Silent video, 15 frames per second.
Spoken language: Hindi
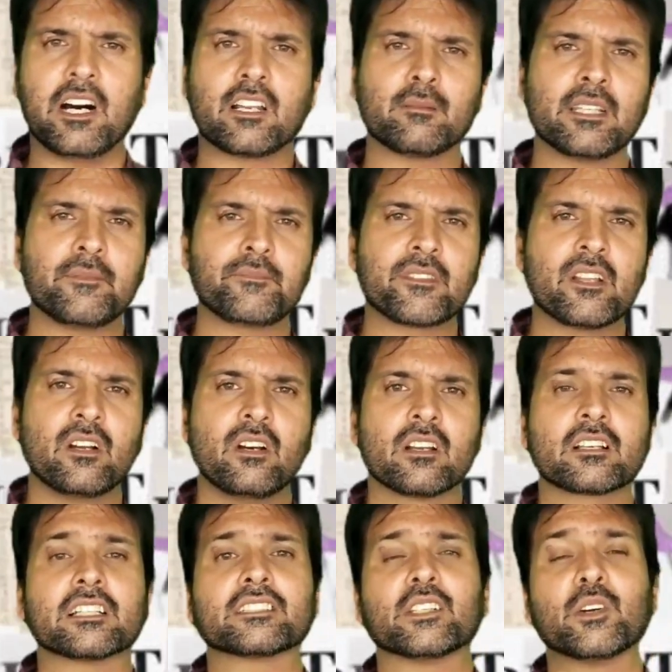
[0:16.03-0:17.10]
मार में
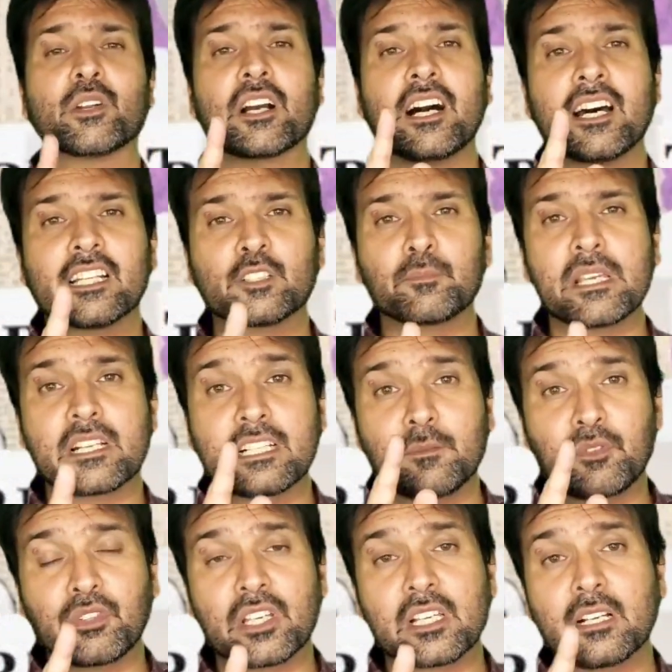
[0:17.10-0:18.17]
कत्ल और गारत में कम
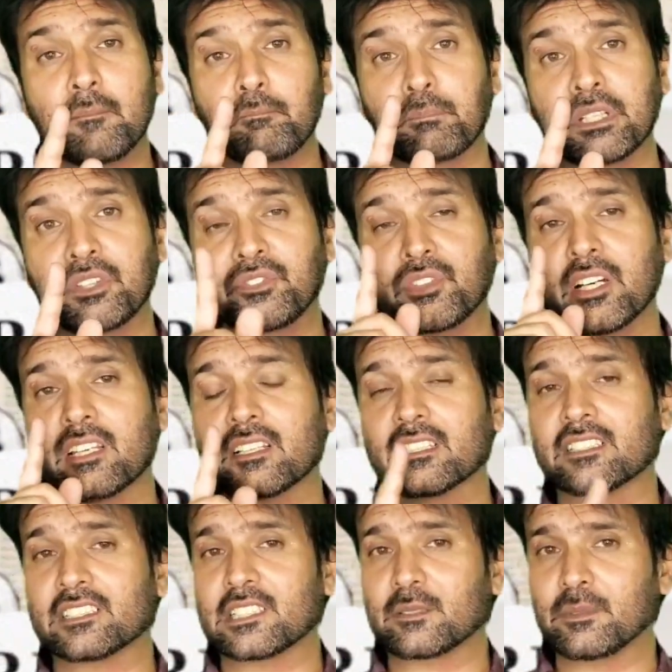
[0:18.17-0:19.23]
से कम बीस साल का
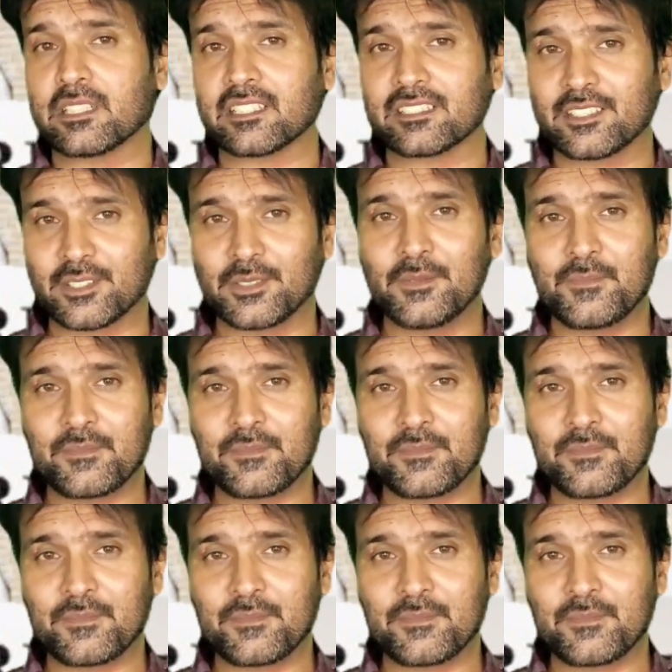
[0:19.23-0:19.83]
तजर्बा रखते हो